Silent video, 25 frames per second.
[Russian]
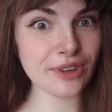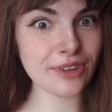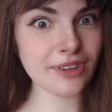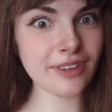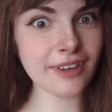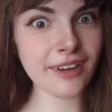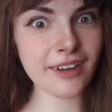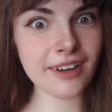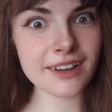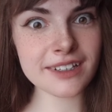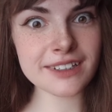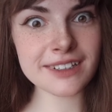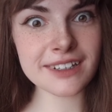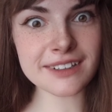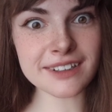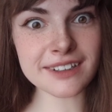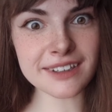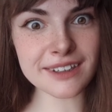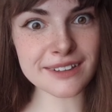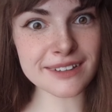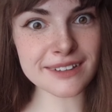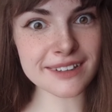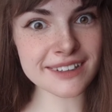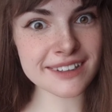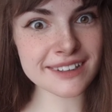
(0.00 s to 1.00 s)
Никогда
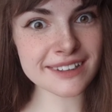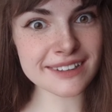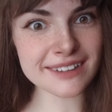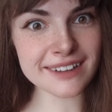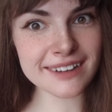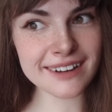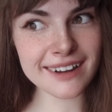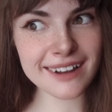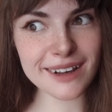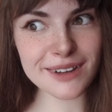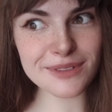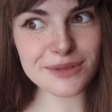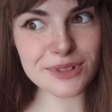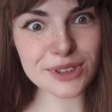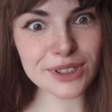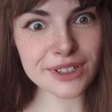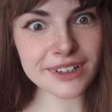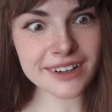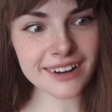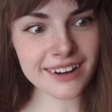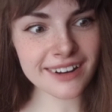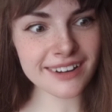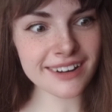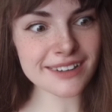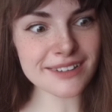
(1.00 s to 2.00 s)
не ела хинкали. Вот
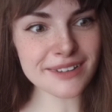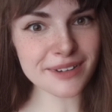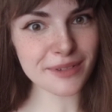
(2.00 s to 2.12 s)
реально,